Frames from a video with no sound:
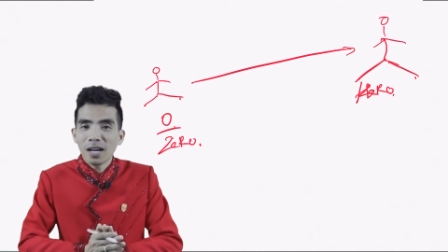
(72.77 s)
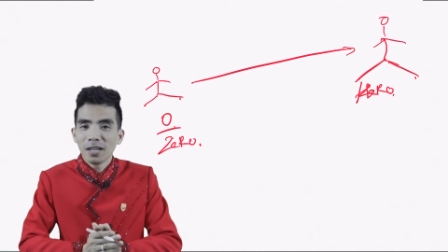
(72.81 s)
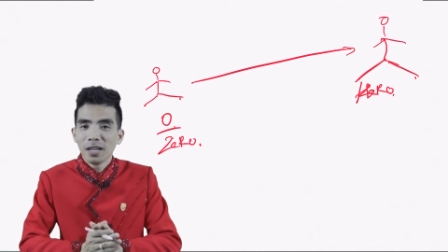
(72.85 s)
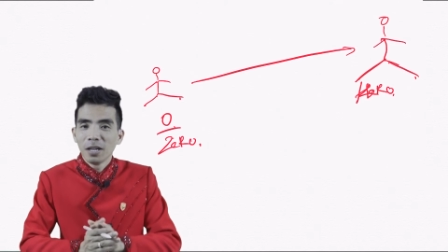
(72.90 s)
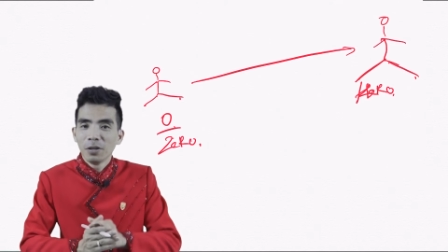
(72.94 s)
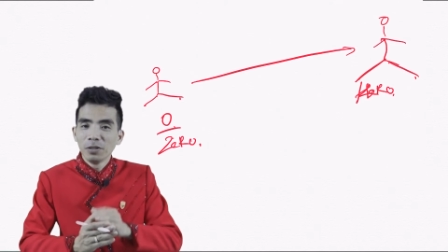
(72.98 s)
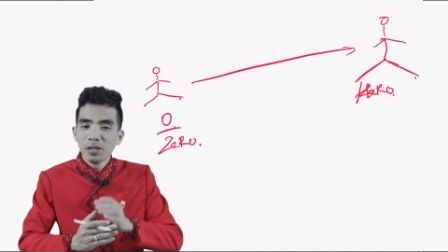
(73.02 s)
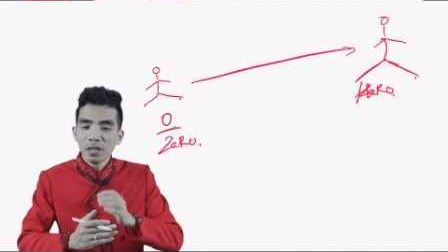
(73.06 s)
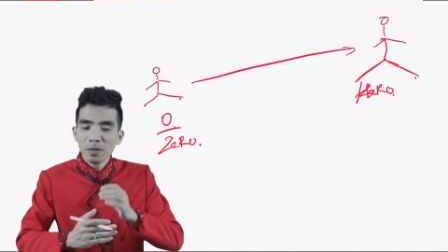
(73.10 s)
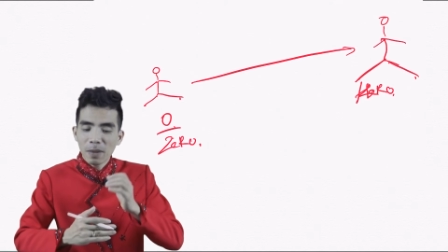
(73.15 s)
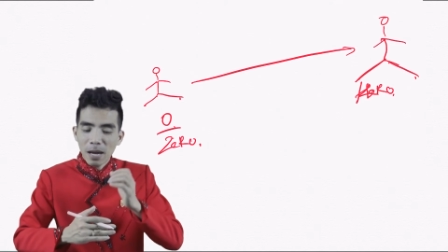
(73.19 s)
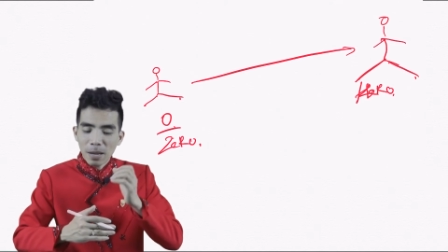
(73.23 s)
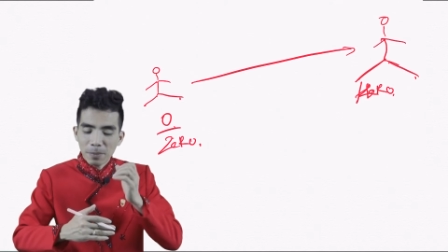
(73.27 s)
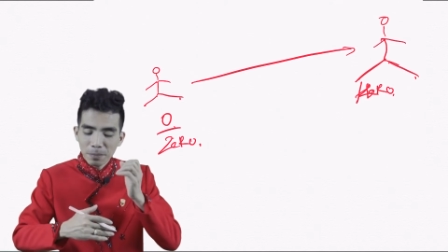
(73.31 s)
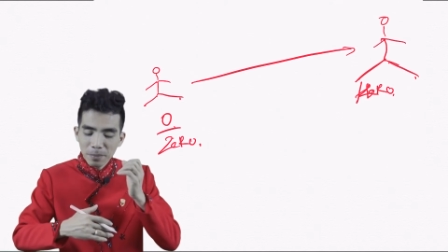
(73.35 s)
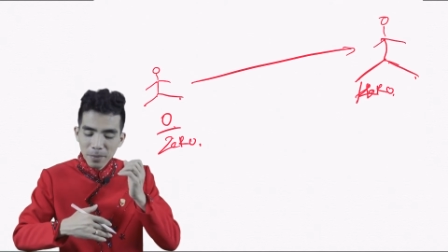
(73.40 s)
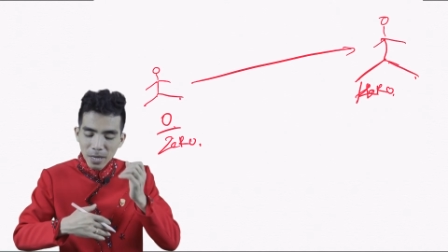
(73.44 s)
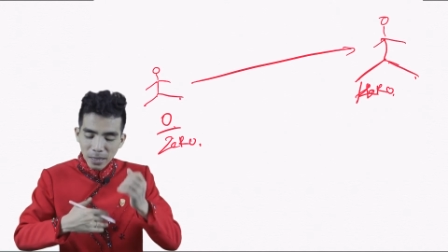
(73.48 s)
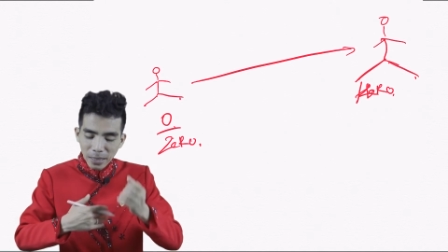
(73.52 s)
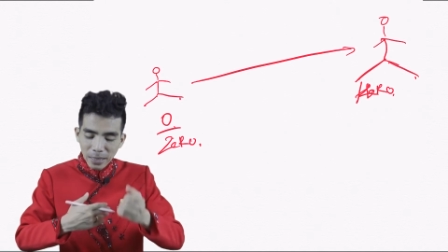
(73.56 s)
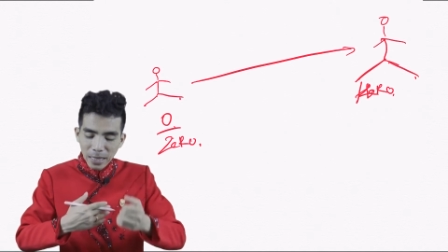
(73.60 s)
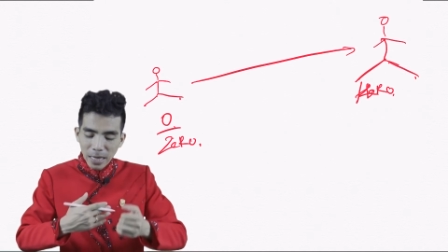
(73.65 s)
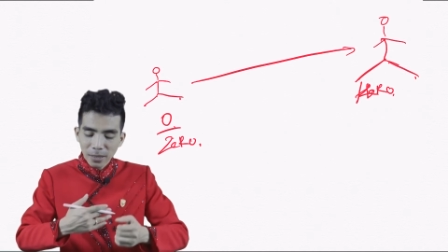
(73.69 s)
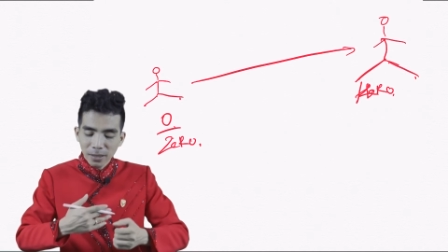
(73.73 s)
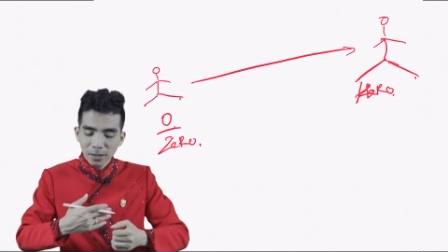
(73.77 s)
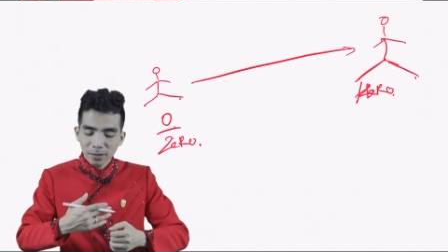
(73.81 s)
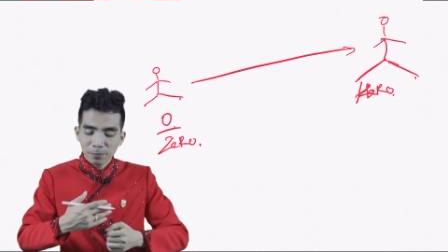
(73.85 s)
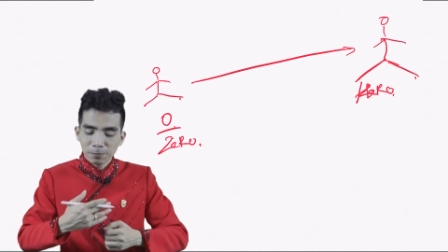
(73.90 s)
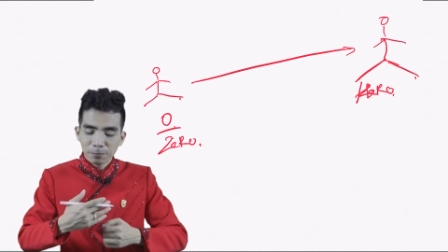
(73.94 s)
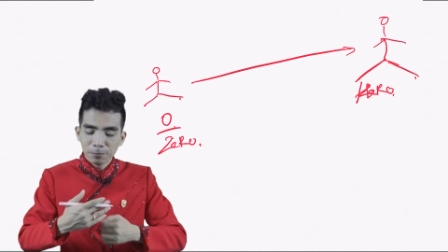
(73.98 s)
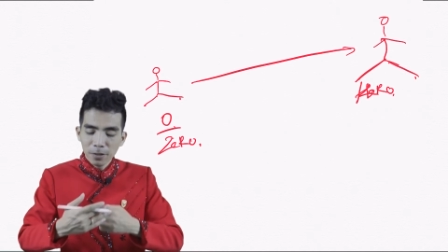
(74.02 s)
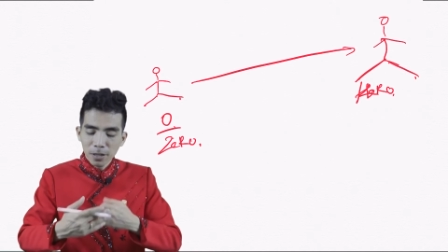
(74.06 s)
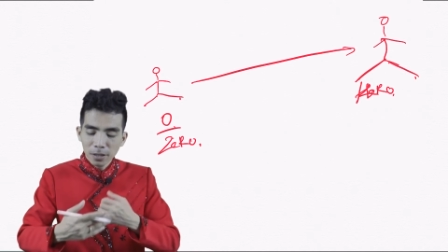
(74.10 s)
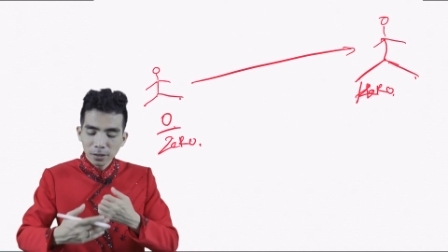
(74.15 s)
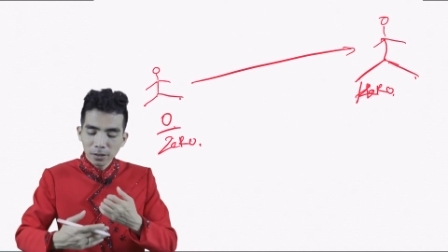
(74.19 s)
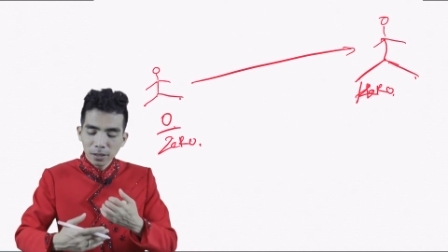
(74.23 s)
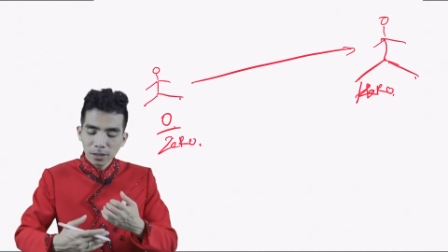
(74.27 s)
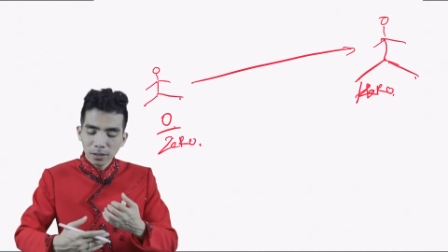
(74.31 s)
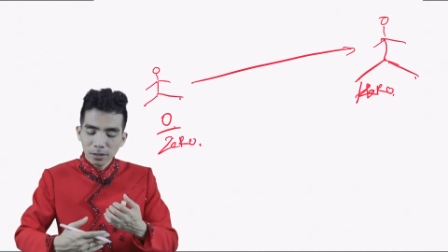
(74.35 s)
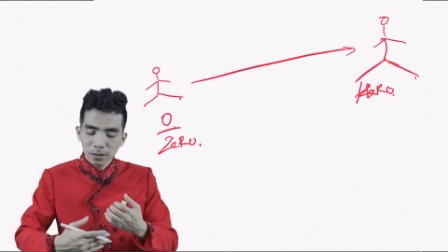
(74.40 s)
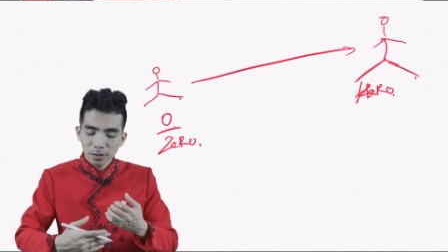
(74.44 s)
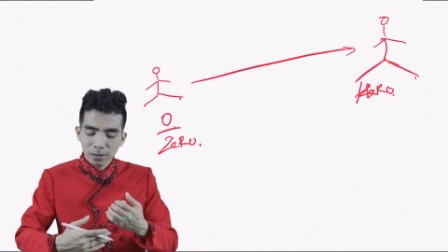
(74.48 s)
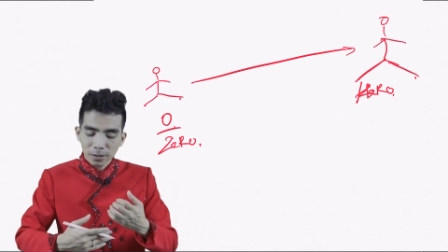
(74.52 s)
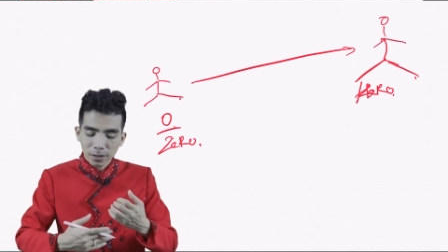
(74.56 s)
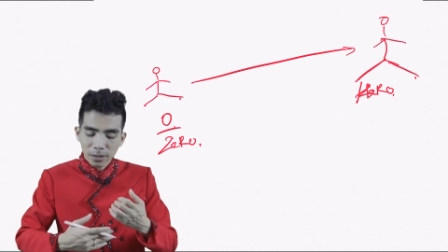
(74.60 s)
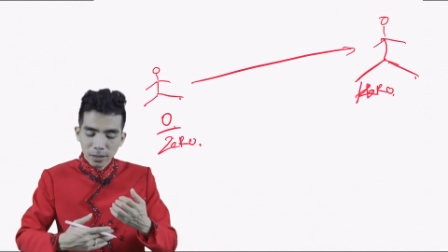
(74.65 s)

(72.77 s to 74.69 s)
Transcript: nếu như bạn biết cách phương thức